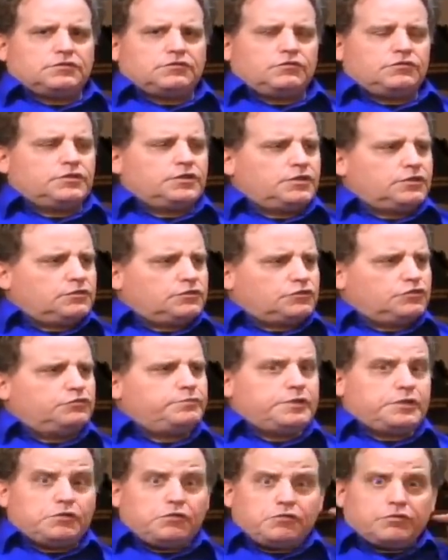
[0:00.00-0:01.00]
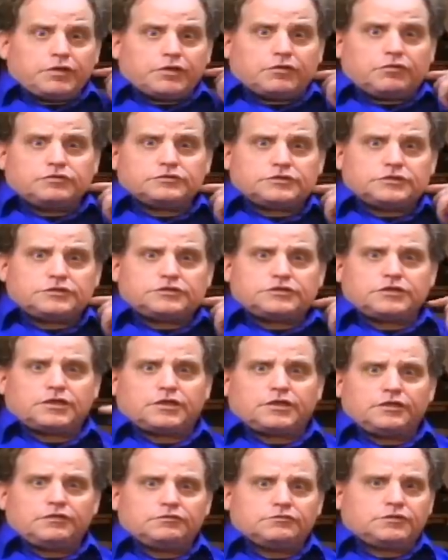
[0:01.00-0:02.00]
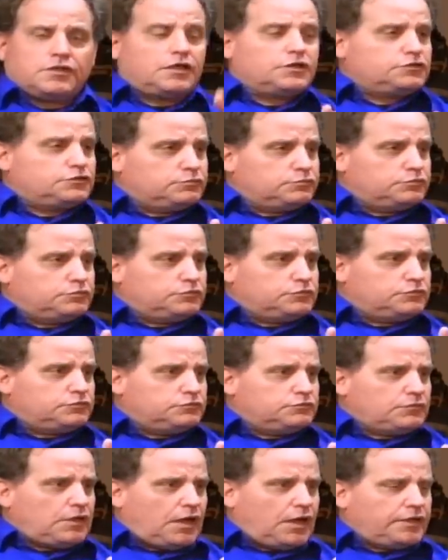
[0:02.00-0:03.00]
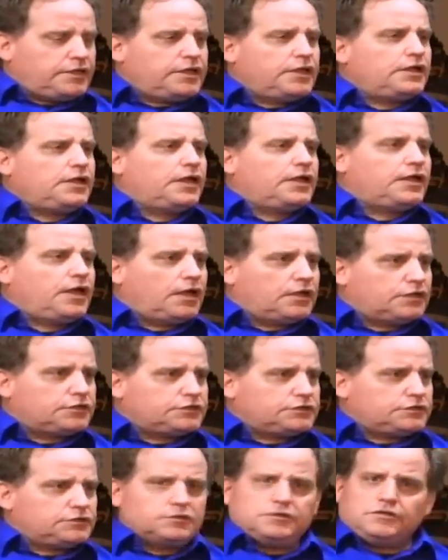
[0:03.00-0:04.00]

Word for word: 首の骨骨折したけど大丈夫、ありえない話。